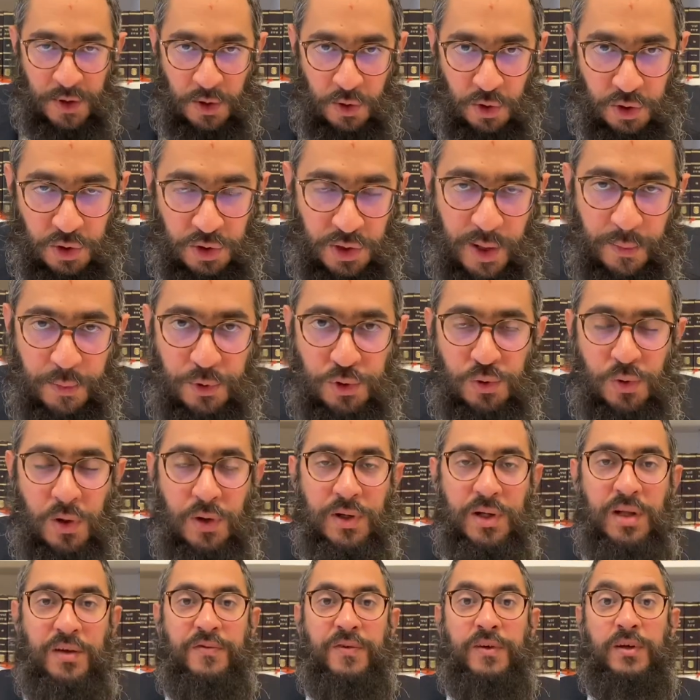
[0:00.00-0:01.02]
On en a besoin, en
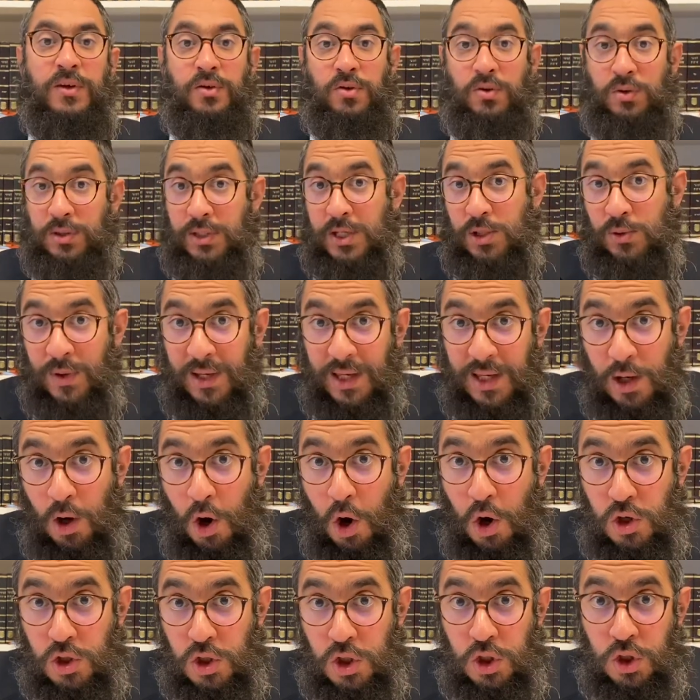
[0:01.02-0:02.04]
effet, que ça soit écrit
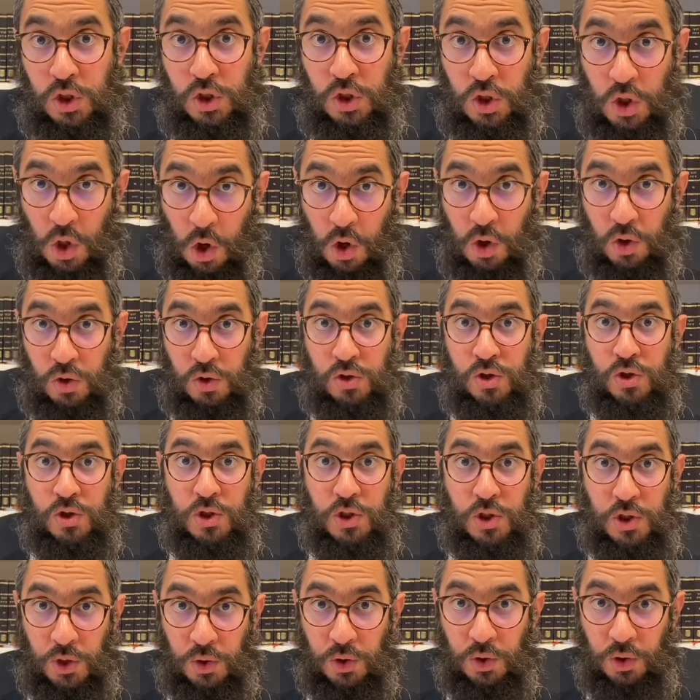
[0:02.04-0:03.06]
Osno,
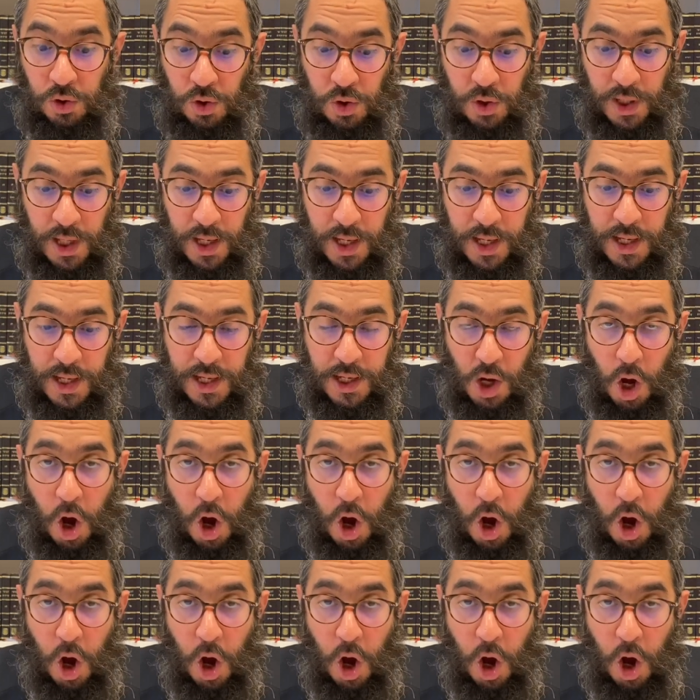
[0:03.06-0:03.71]
son oreille.